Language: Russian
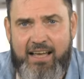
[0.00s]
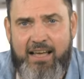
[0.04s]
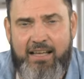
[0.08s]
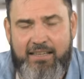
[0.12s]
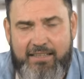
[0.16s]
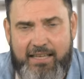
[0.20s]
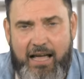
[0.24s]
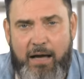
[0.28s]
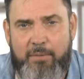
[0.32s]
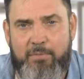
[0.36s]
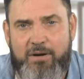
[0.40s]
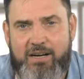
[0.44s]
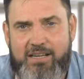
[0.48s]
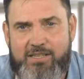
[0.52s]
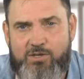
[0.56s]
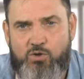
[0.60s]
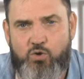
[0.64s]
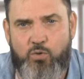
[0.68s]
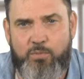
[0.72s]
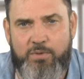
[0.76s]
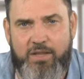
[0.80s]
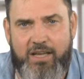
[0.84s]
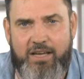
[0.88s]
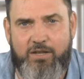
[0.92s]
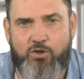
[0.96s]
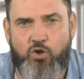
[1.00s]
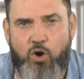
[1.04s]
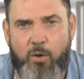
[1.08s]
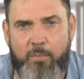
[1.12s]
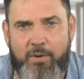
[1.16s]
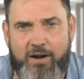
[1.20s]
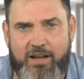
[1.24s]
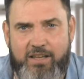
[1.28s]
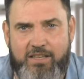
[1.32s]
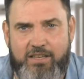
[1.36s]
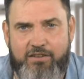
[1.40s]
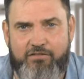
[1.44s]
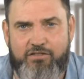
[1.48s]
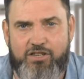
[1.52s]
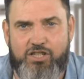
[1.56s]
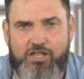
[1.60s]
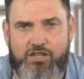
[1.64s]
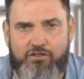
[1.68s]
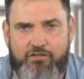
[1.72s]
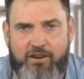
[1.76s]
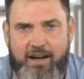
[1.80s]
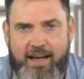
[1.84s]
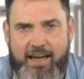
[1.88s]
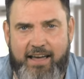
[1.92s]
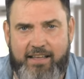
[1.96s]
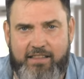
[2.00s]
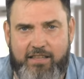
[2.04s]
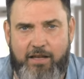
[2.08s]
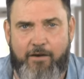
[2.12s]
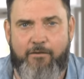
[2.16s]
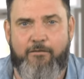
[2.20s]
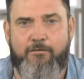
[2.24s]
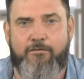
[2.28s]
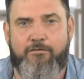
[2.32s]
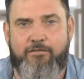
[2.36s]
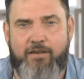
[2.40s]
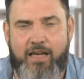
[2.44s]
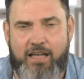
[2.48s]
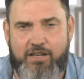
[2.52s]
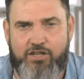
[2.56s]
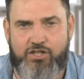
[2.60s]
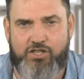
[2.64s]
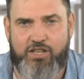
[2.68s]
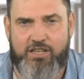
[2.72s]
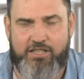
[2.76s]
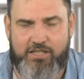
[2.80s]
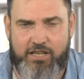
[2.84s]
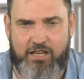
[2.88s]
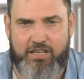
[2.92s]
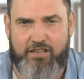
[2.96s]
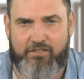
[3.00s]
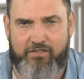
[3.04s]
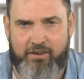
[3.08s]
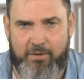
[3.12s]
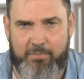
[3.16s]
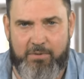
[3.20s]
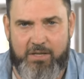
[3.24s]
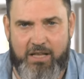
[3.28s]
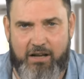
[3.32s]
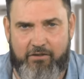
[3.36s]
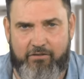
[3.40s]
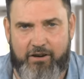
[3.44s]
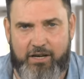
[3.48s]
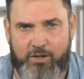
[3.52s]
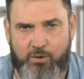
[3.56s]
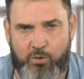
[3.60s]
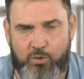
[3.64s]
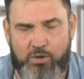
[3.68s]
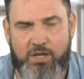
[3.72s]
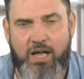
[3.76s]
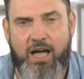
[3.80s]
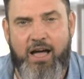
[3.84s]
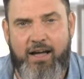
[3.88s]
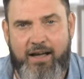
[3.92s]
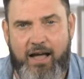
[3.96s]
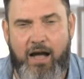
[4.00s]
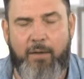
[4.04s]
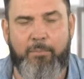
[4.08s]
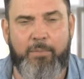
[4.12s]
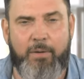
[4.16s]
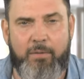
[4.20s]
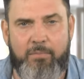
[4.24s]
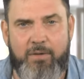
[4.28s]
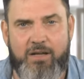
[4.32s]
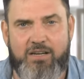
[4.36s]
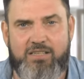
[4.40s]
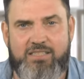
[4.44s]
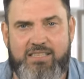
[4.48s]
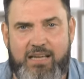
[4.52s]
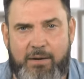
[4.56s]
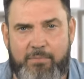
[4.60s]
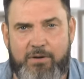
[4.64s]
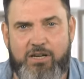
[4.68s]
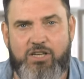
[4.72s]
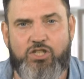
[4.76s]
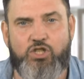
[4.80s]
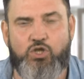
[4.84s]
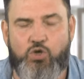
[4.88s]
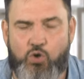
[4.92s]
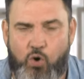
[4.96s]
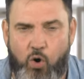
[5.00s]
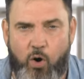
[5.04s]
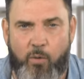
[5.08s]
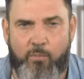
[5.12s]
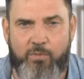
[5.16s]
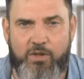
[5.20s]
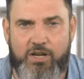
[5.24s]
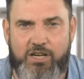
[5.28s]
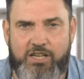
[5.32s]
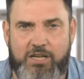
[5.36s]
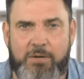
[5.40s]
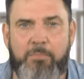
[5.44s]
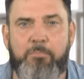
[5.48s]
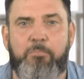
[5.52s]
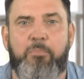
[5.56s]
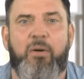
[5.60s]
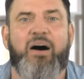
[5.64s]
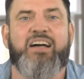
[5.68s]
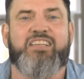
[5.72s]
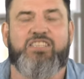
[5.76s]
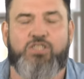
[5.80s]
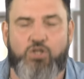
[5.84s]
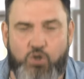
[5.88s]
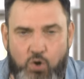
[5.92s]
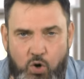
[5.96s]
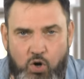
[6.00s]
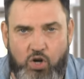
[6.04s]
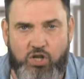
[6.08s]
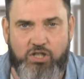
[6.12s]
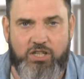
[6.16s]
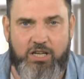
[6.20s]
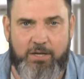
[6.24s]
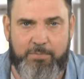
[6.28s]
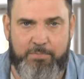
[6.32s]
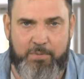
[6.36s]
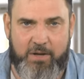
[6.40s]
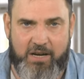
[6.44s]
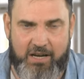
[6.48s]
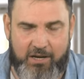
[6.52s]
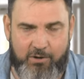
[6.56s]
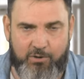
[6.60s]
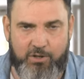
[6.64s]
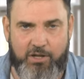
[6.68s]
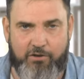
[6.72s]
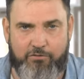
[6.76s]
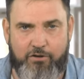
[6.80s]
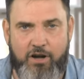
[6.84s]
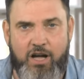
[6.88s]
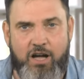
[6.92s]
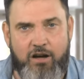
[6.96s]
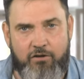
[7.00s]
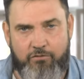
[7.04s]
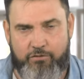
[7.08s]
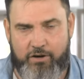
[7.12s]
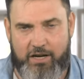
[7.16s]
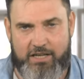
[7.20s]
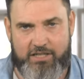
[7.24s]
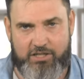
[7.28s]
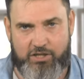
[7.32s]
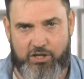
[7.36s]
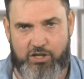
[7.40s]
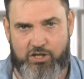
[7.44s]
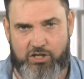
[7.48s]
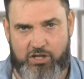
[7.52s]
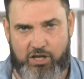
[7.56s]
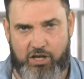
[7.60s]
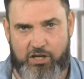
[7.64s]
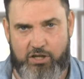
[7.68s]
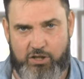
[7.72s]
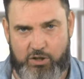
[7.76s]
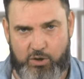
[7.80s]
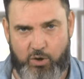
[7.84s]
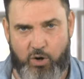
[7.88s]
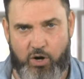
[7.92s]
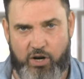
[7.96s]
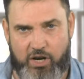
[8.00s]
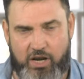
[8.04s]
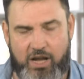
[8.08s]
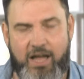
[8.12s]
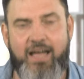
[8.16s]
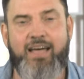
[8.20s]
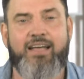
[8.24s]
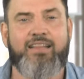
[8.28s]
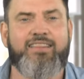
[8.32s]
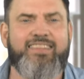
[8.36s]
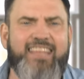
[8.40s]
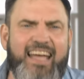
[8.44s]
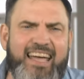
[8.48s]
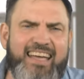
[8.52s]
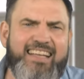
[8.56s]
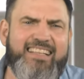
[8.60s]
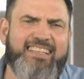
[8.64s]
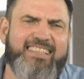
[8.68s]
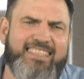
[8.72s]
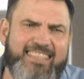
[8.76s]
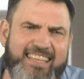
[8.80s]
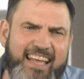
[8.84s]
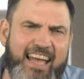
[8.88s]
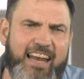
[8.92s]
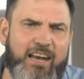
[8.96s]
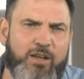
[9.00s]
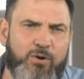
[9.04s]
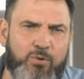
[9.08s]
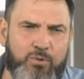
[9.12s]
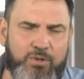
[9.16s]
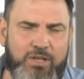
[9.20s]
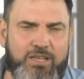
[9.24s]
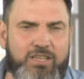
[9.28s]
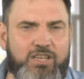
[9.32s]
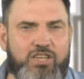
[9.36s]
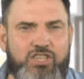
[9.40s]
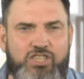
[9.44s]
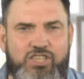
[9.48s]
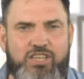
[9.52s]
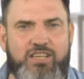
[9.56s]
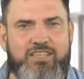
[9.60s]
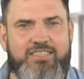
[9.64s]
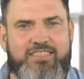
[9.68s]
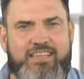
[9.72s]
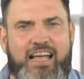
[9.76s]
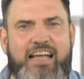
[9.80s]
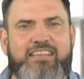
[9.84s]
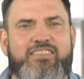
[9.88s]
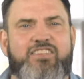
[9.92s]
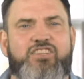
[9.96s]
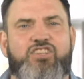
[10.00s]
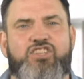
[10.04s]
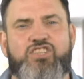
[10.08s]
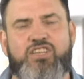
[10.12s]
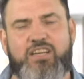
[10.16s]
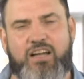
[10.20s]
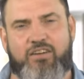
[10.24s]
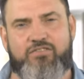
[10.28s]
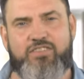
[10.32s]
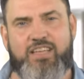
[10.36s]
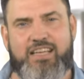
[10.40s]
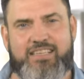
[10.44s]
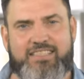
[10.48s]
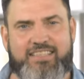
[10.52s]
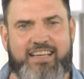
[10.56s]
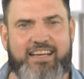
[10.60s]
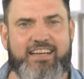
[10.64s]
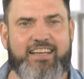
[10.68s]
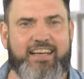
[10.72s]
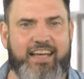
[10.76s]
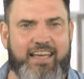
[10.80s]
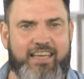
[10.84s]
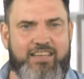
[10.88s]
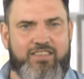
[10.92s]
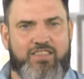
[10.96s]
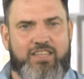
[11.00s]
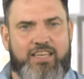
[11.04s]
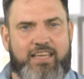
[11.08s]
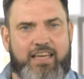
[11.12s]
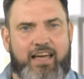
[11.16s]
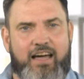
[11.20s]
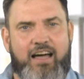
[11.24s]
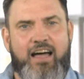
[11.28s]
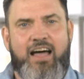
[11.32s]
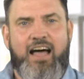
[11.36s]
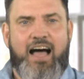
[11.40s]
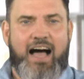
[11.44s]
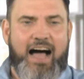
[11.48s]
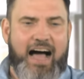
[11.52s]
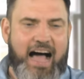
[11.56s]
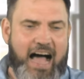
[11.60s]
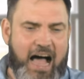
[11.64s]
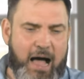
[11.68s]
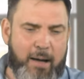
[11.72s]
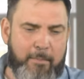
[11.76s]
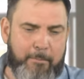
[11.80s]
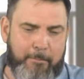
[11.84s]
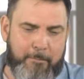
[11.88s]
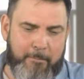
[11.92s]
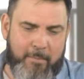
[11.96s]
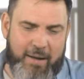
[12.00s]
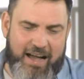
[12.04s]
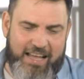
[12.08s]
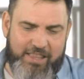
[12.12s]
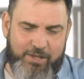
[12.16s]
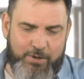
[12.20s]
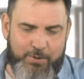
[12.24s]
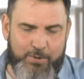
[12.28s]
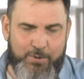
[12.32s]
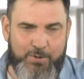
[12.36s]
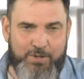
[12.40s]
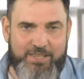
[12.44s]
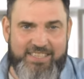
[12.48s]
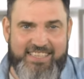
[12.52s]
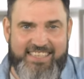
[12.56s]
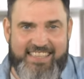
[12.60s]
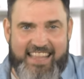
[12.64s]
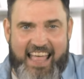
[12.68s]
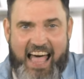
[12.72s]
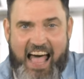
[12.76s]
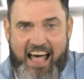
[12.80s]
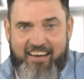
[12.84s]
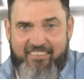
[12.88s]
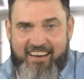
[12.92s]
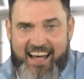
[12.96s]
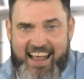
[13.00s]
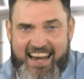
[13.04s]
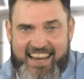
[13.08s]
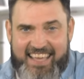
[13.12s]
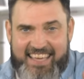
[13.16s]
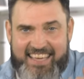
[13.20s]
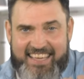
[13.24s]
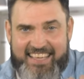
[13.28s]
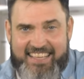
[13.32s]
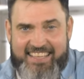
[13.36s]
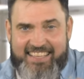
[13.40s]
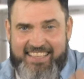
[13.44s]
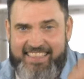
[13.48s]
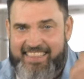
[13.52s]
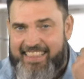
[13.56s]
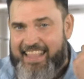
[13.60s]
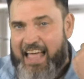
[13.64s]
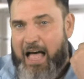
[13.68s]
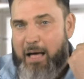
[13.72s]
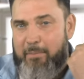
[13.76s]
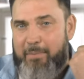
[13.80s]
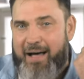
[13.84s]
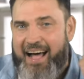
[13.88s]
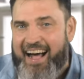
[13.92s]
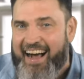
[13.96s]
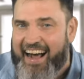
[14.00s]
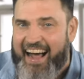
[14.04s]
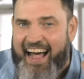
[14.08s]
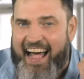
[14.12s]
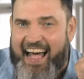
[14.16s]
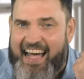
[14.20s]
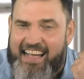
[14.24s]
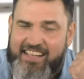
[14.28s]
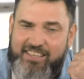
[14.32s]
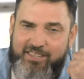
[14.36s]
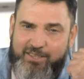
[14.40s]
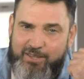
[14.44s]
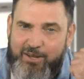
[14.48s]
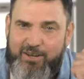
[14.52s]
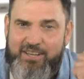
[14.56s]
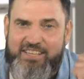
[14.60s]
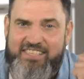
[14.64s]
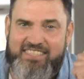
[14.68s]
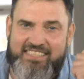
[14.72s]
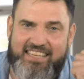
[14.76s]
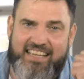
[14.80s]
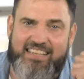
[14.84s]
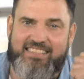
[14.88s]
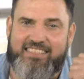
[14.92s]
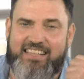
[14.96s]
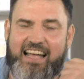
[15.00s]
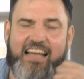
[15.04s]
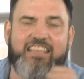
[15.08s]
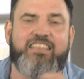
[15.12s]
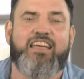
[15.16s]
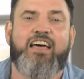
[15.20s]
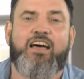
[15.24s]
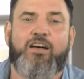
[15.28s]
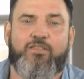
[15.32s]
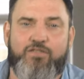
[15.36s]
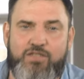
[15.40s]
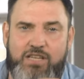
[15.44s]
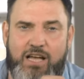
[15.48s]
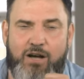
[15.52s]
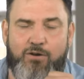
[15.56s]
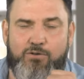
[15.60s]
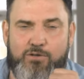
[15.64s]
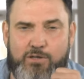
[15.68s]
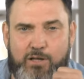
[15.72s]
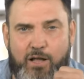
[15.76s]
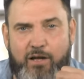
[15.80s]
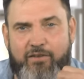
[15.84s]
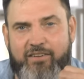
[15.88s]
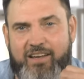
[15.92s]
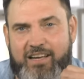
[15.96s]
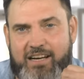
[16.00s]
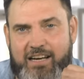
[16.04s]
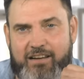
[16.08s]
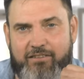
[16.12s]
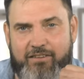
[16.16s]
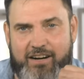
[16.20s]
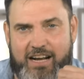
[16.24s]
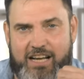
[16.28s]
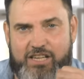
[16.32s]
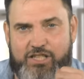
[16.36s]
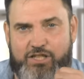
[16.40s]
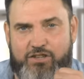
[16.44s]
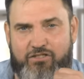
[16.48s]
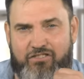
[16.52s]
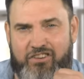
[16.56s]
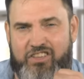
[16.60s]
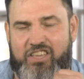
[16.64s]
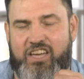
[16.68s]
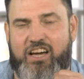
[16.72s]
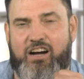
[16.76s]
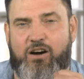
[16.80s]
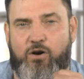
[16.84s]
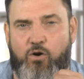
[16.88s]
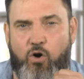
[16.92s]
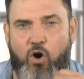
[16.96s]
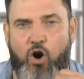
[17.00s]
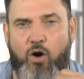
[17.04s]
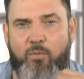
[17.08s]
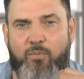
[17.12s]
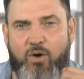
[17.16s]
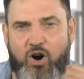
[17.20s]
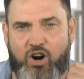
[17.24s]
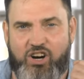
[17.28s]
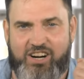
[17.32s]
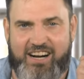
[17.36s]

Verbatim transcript: Там разумное и доброе не выживает, а в вечность эти времена войдут, как пример самых темных и позорных периодов в российской истории. Да и цели у нынешних сказочников несколько иные. Обмануть, навалить, намахать, то есть создать все условия для выращивания Homo